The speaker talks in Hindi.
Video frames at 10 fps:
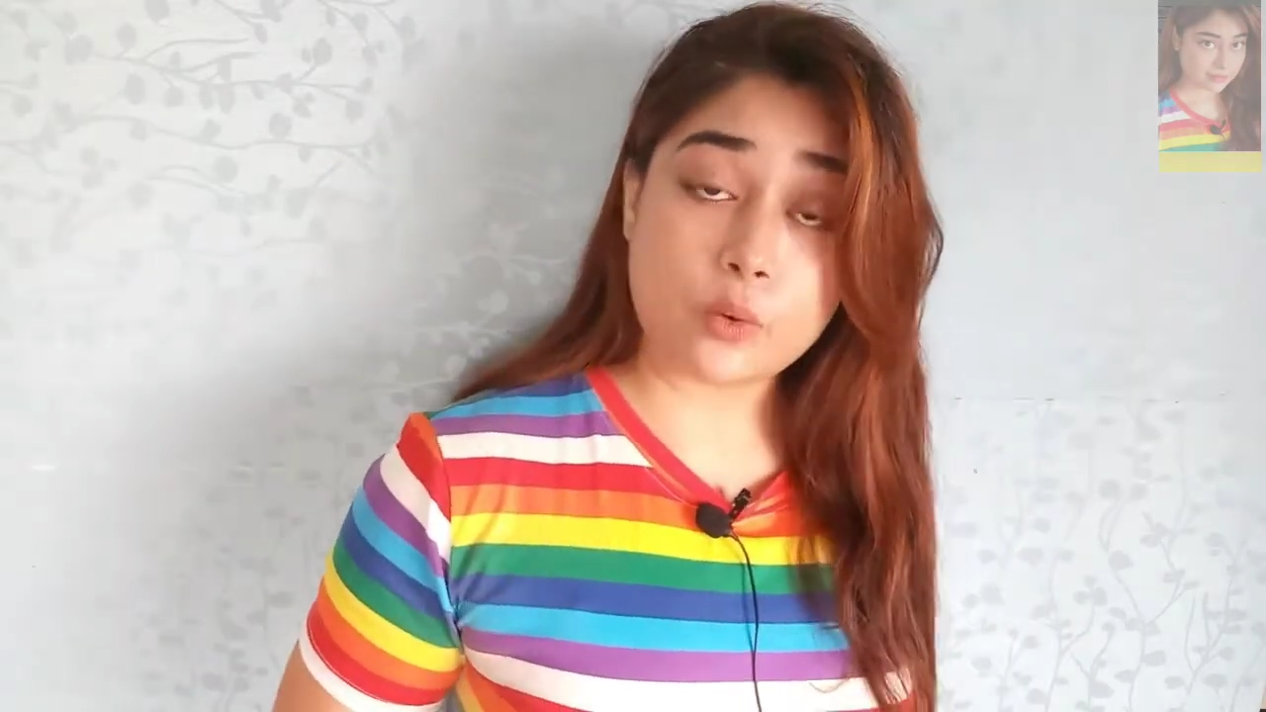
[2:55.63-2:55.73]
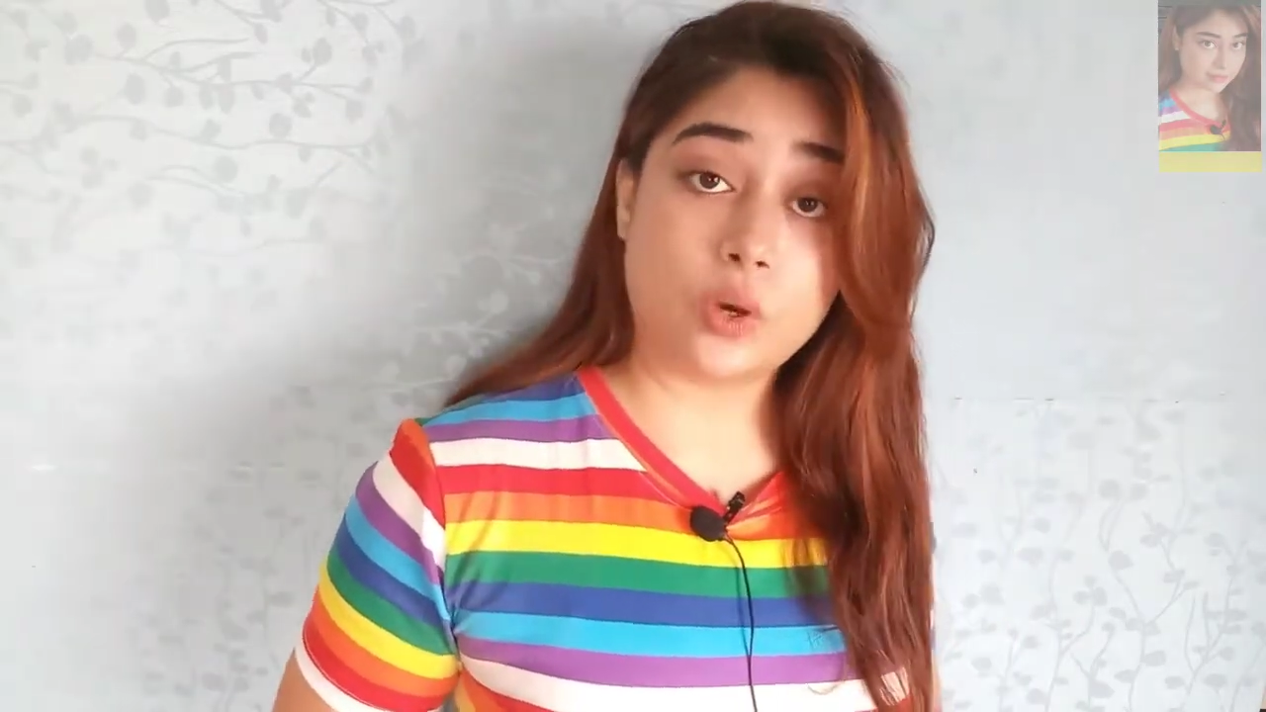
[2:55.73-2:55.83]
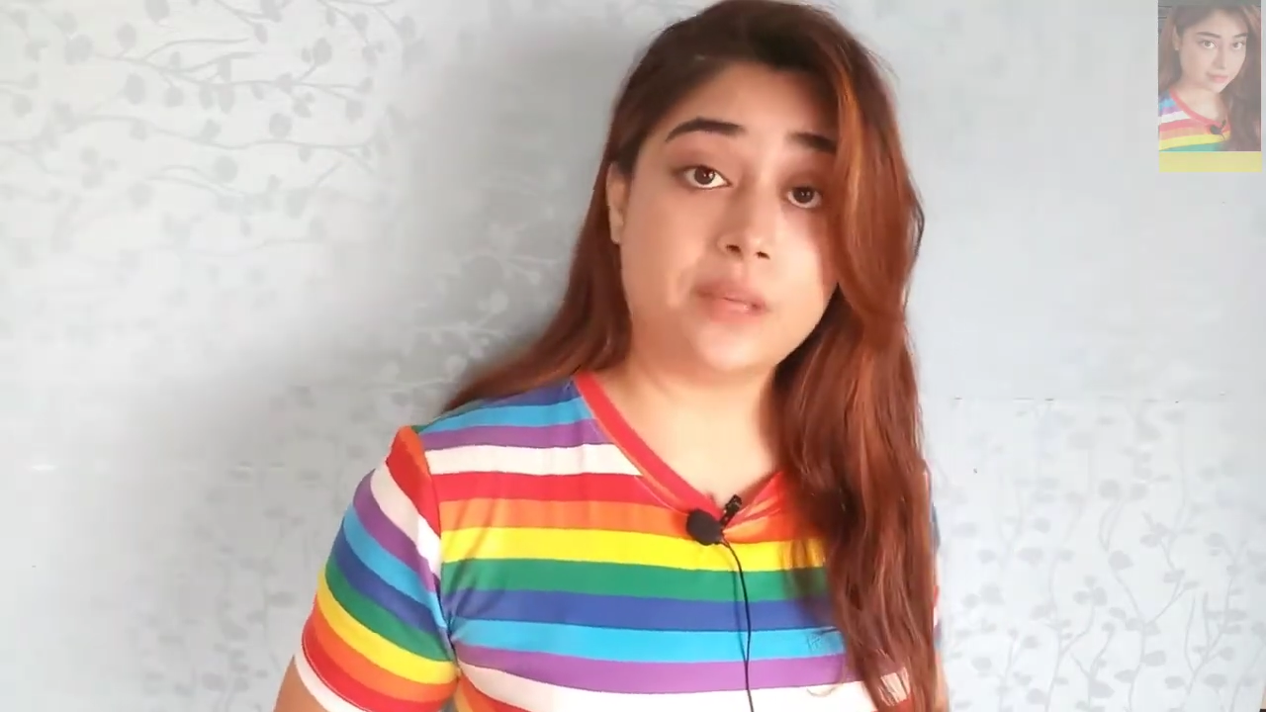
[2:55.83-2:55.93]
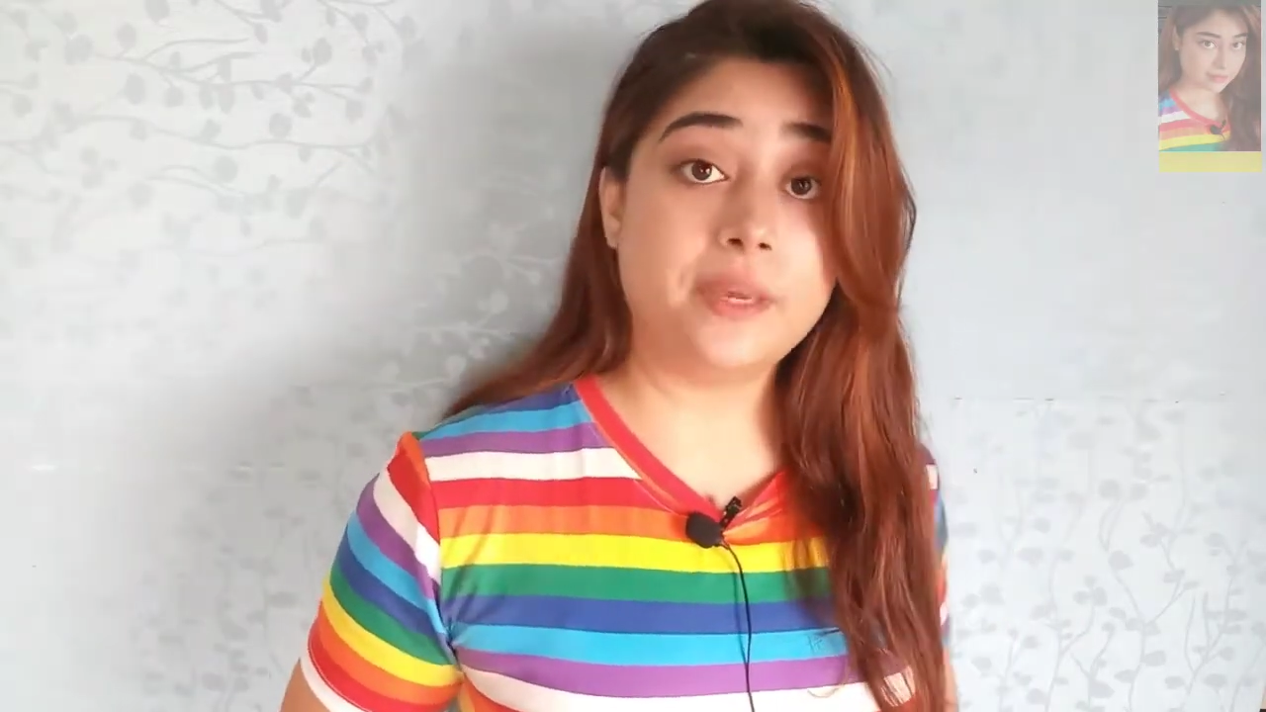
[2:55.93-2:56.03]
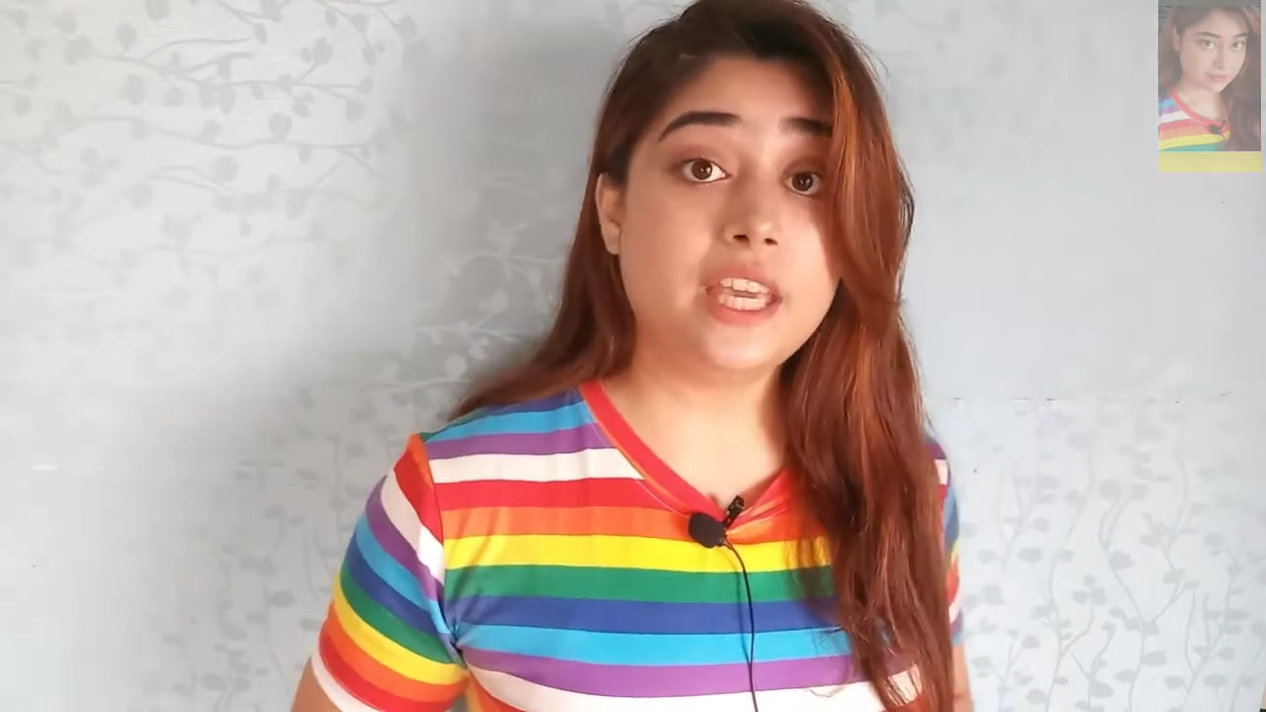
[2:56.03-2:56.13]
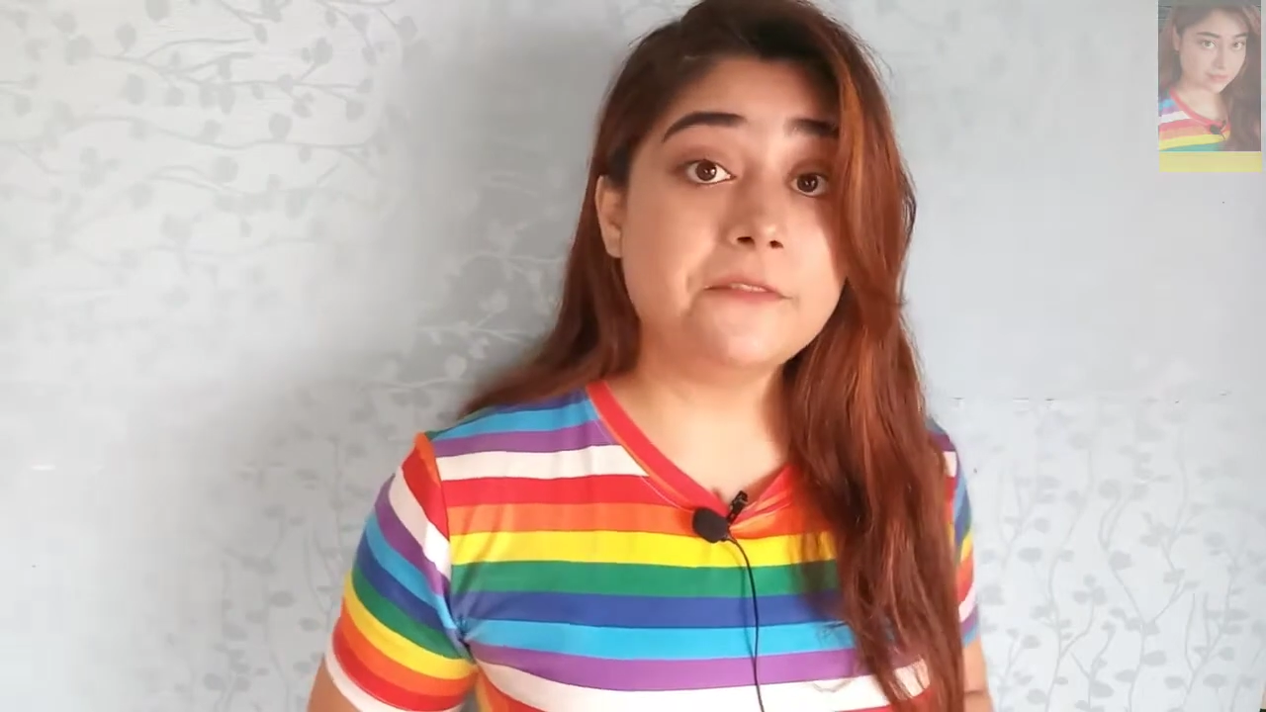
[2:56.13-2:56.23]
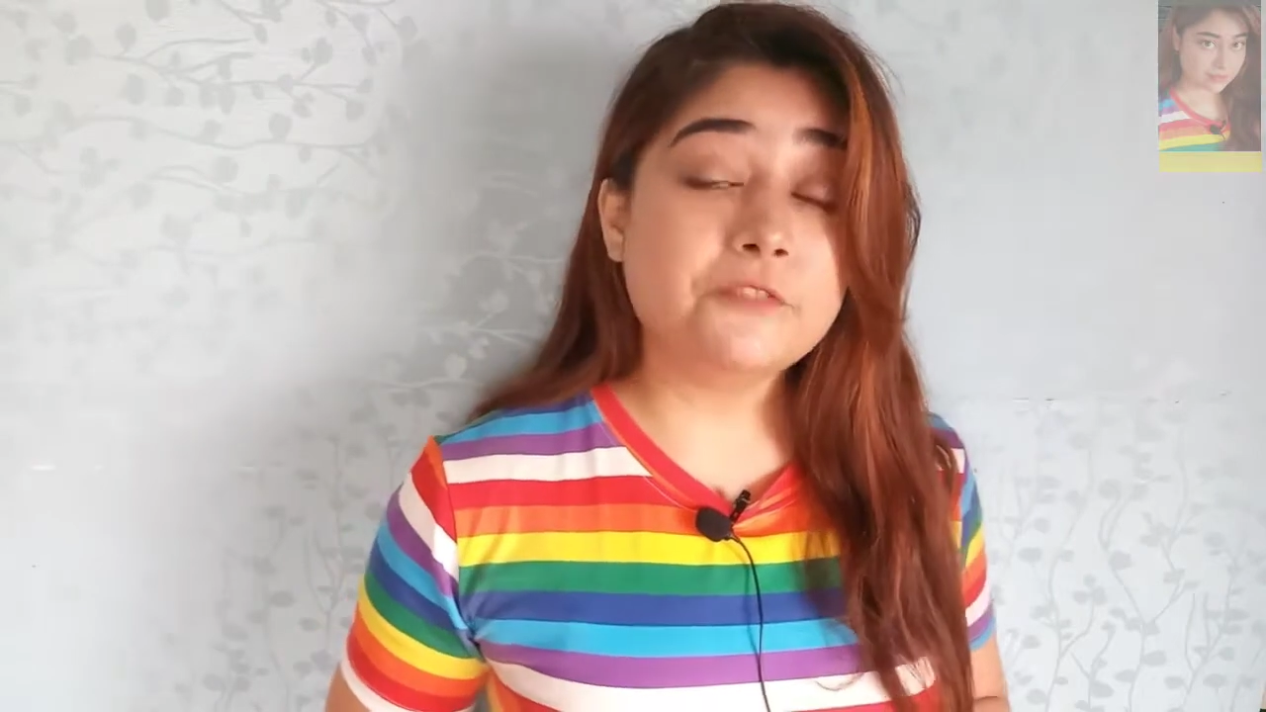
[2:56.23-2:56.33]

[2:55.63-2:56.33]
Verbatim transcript: कोई भी